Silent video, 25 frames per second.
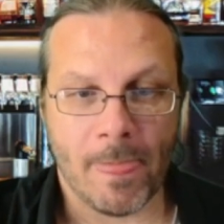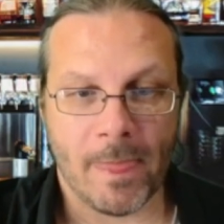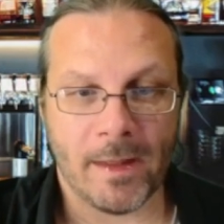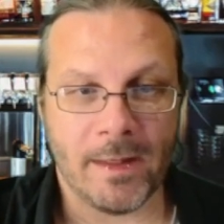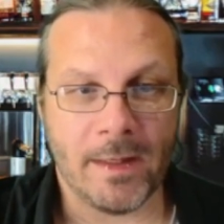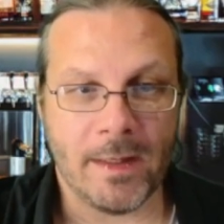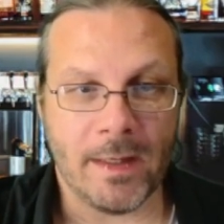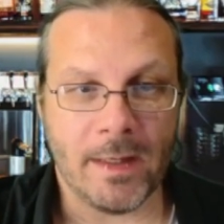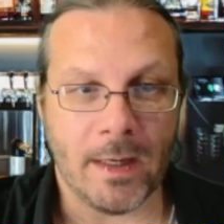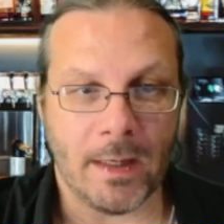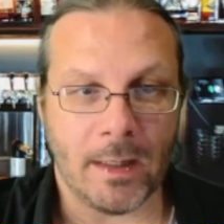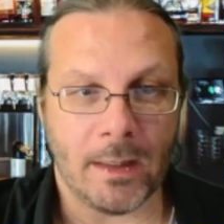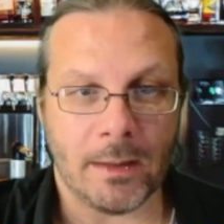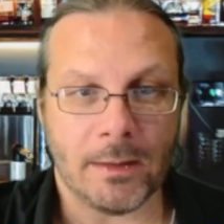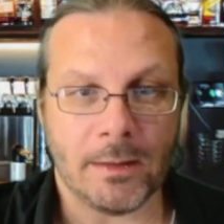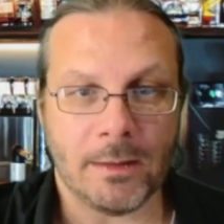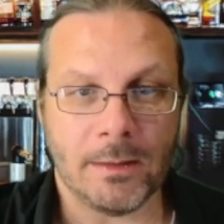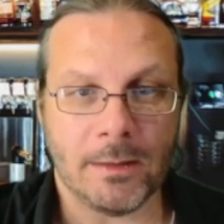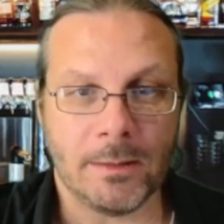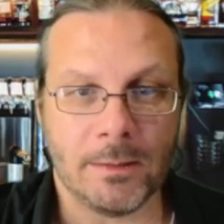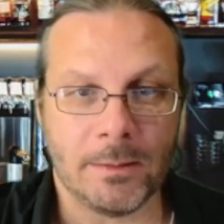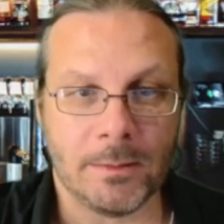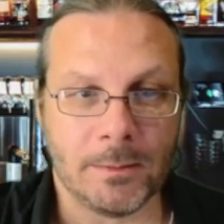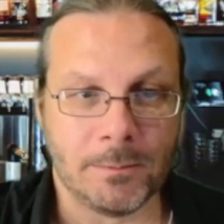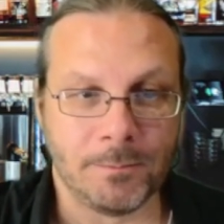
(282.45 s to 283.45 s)
Ja,
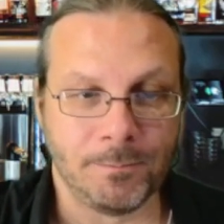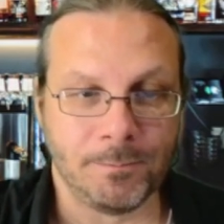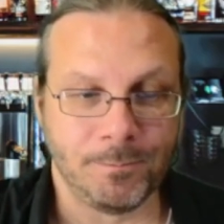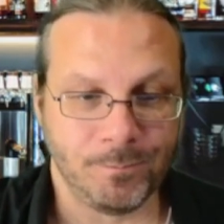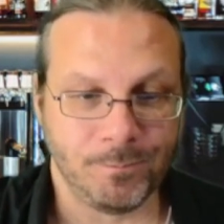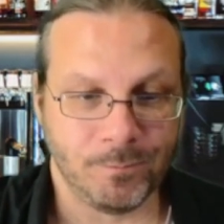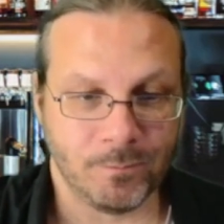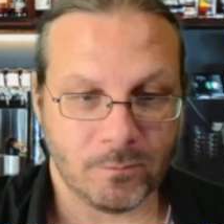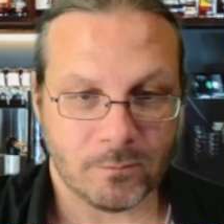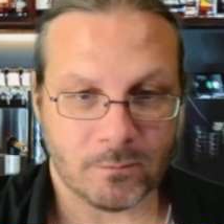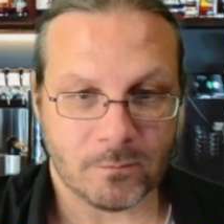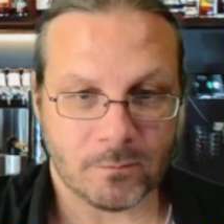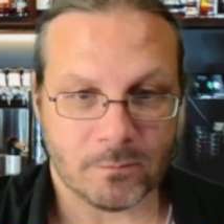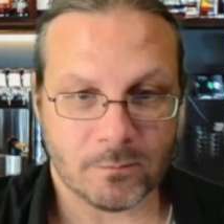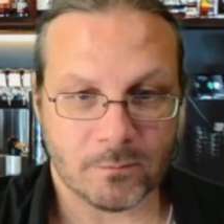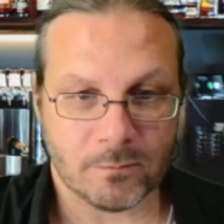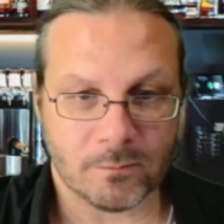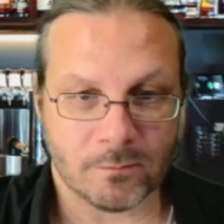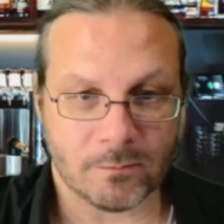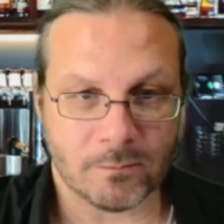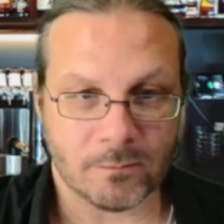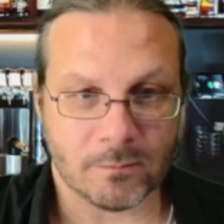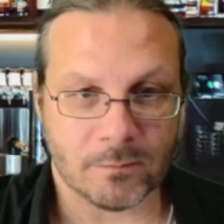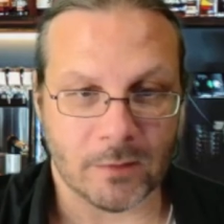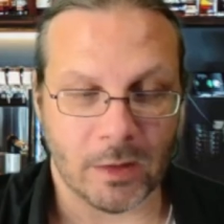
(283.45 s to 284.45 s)
ähm,
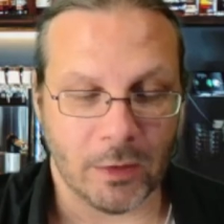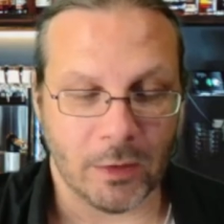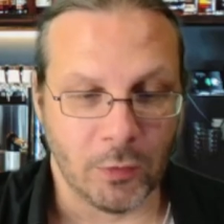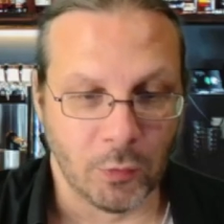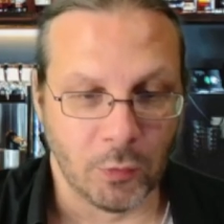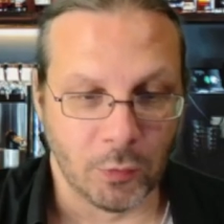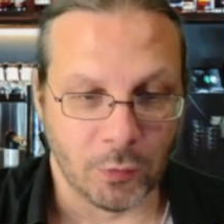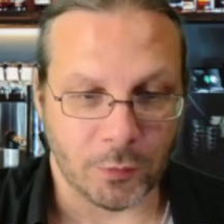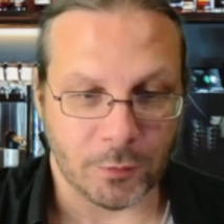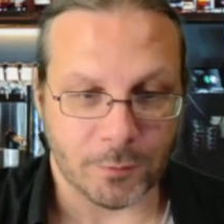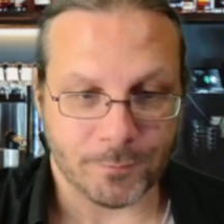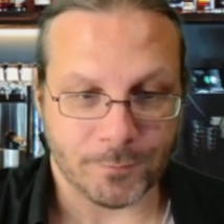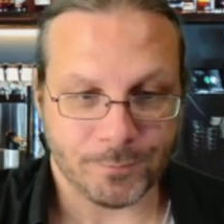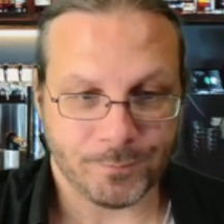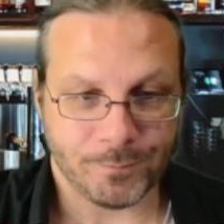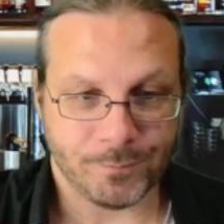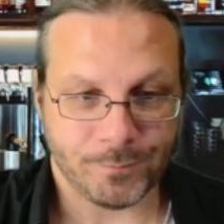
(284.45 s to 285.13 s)
gut.